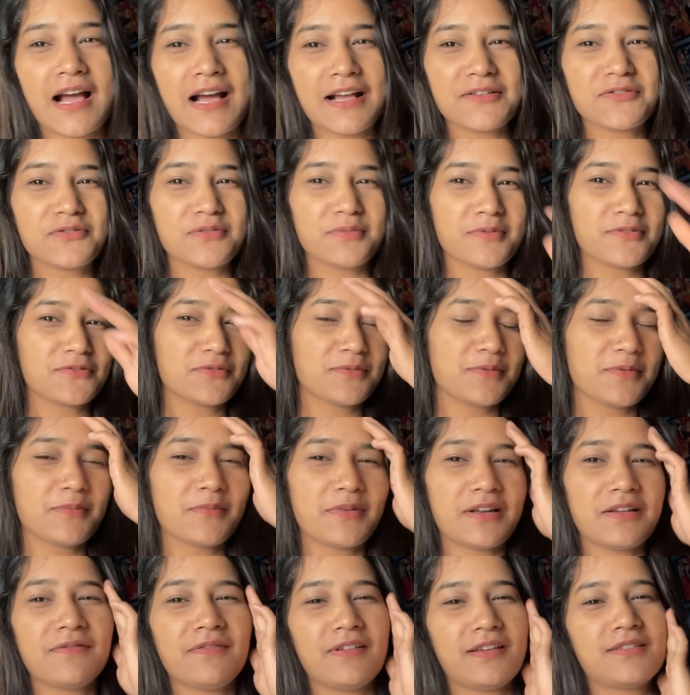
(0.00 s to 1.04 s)
आज सुबह सुबह
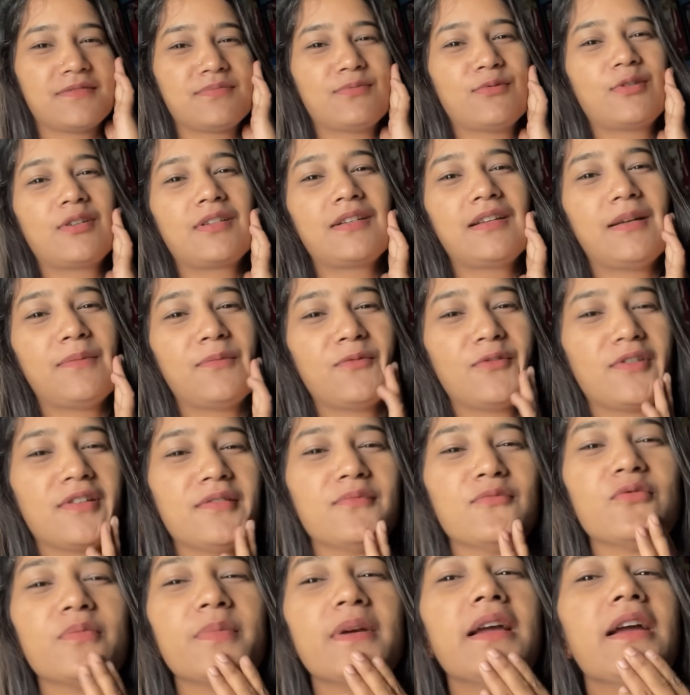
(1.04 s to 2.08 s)
मैंने फेस पाउडर लपोड़ा
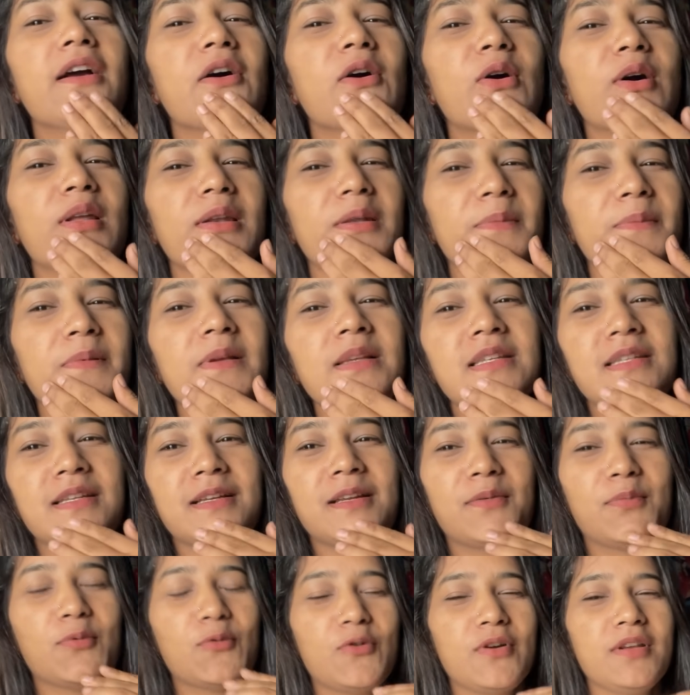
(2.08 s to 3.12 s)
मुंह पे और लिपस्टिक
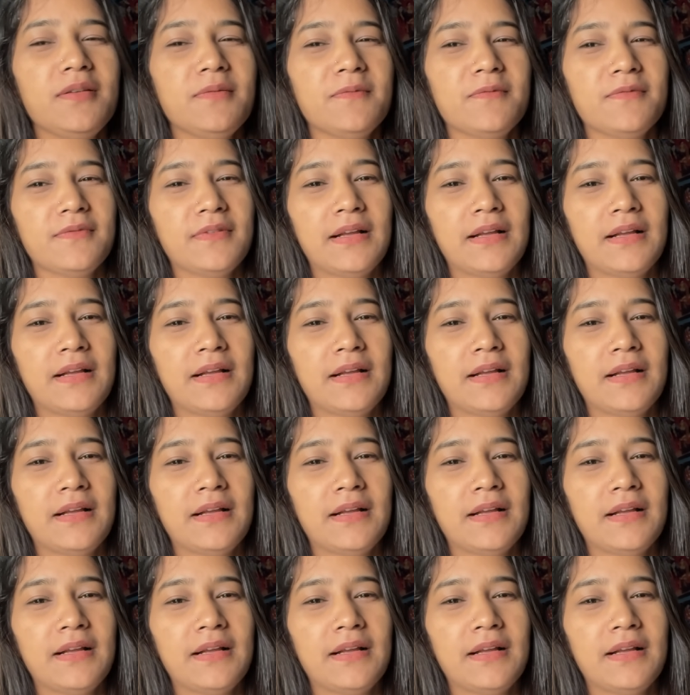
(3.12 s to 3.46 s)
लपोड़ी